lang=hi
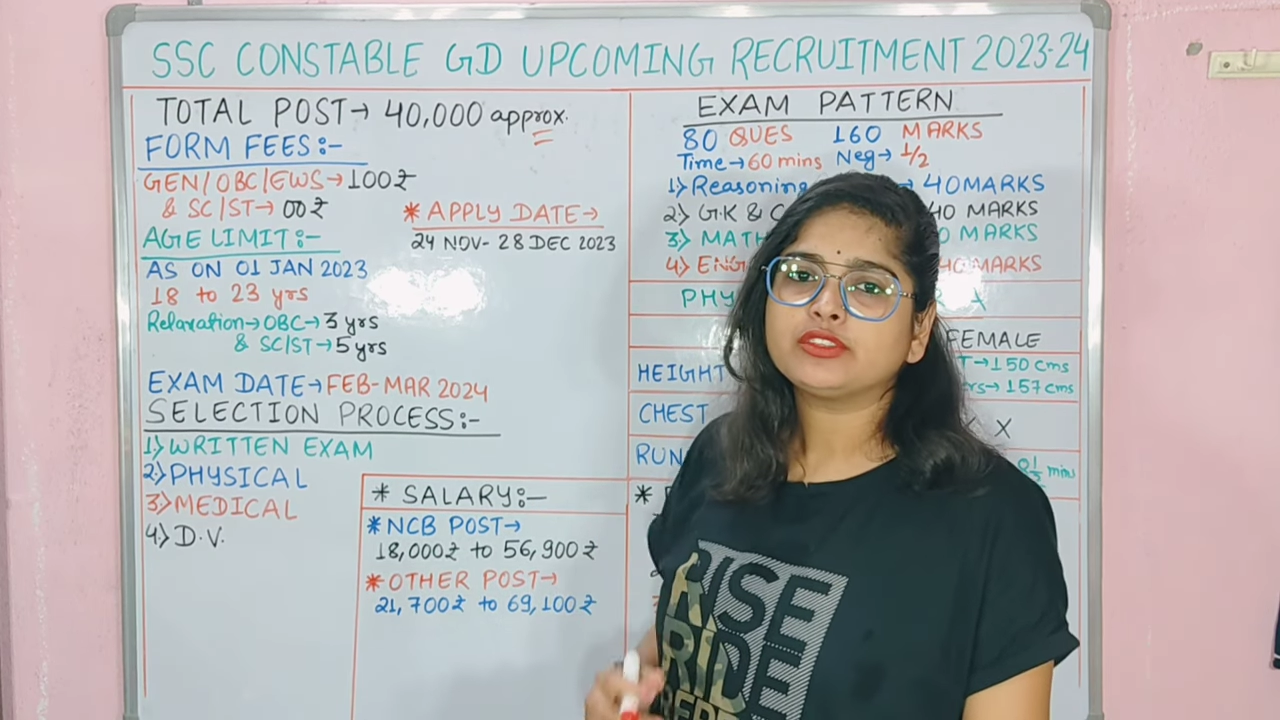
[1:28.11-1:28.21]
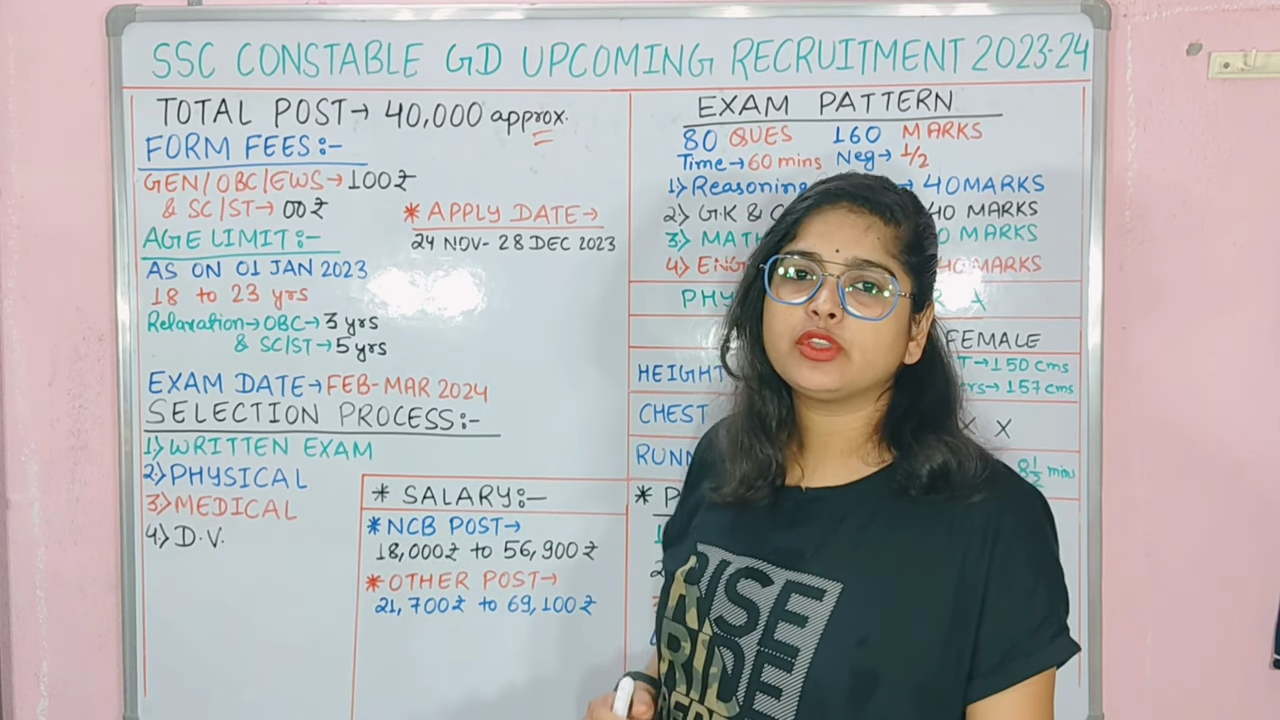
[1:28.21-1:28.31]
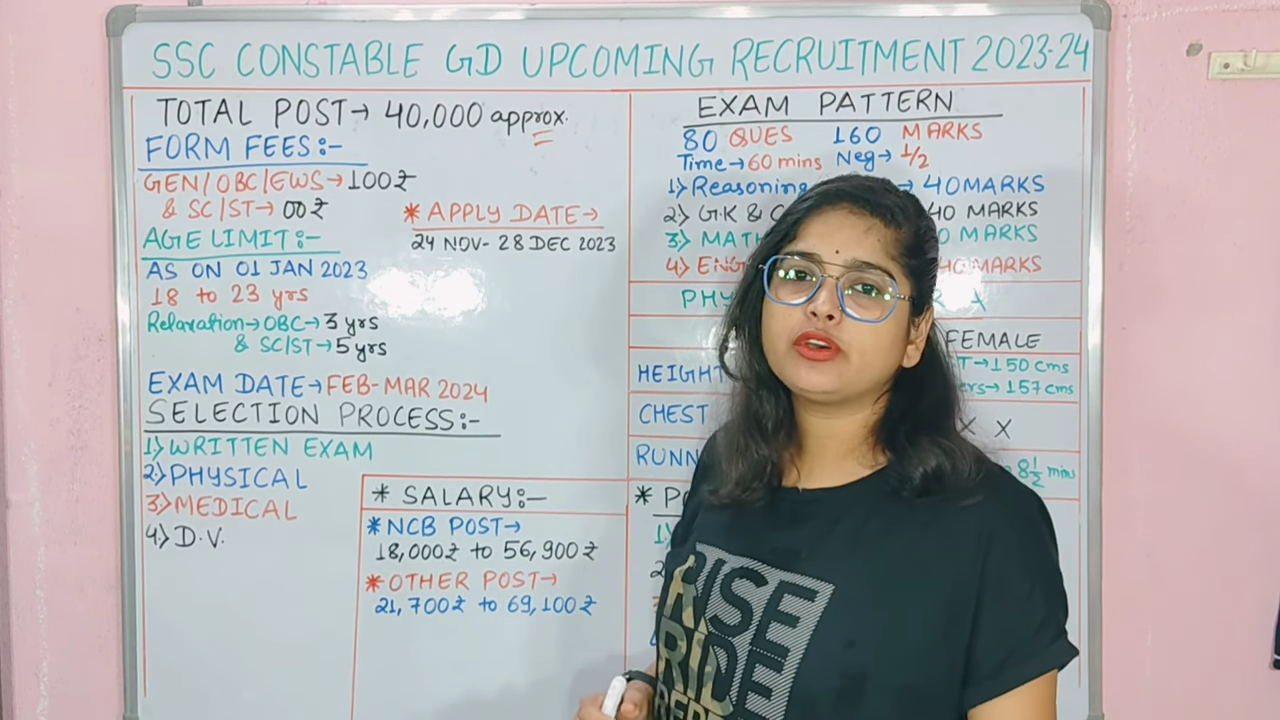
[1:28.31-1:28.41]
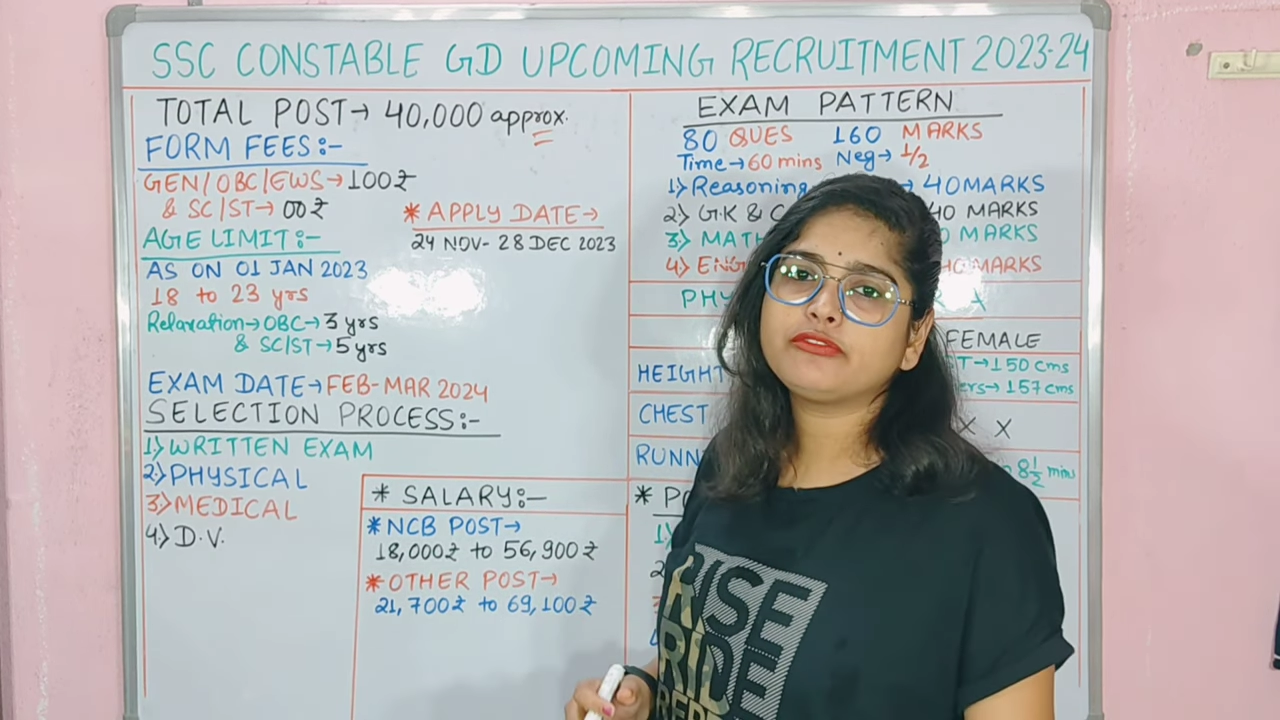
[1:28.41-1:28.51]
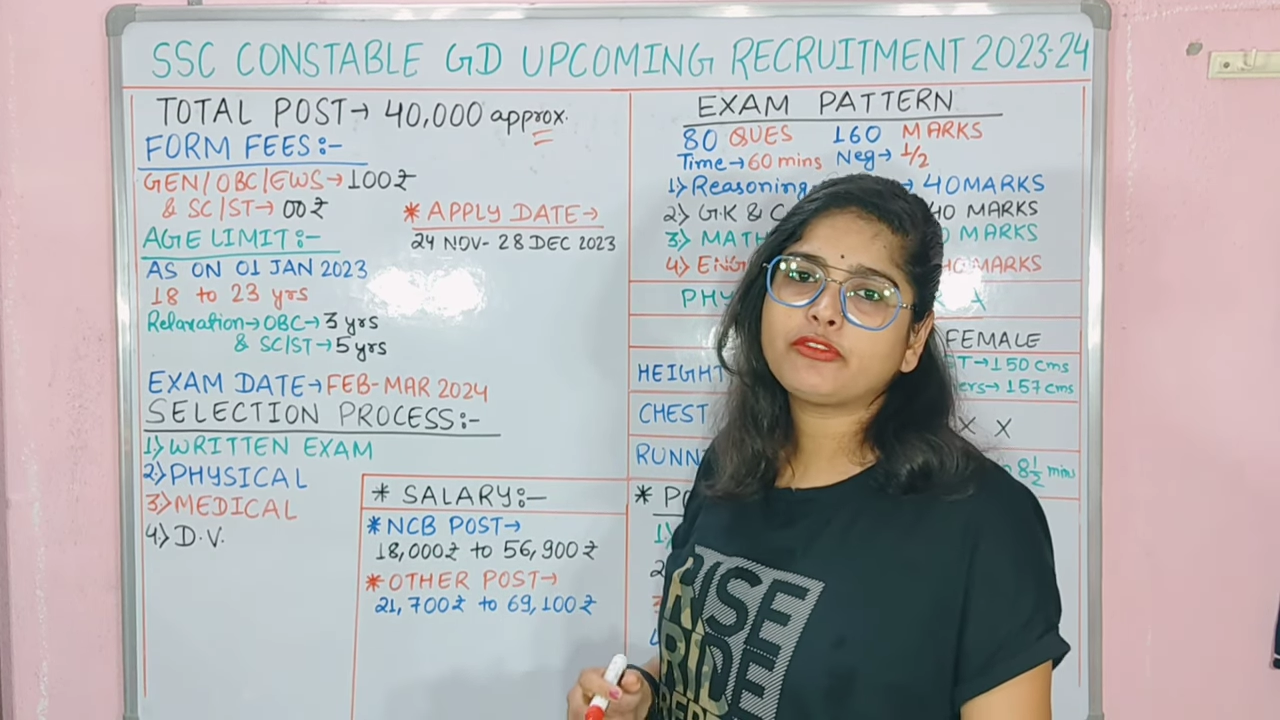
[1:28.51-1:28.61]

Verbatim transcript: सो योर